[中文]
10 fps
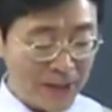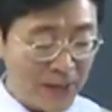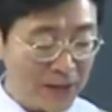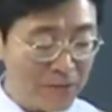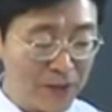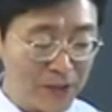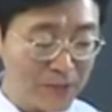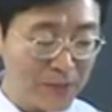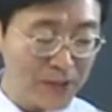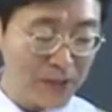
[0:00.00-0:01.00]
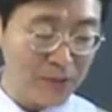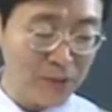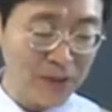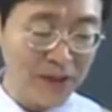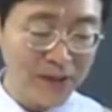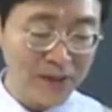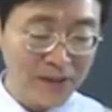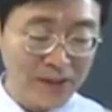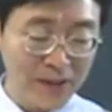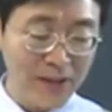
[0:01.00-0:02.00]
看看为什么这个女的
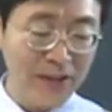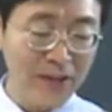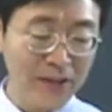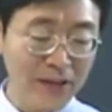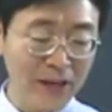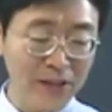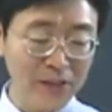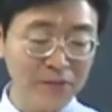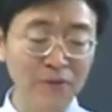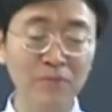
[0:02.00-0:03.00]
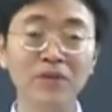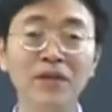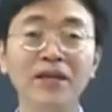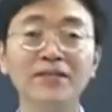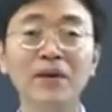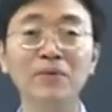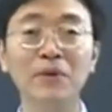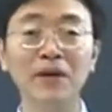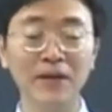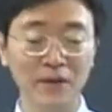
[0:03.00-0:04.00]
她那天太兴奋不能干家务
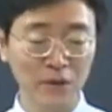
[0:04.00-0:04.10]
活呢？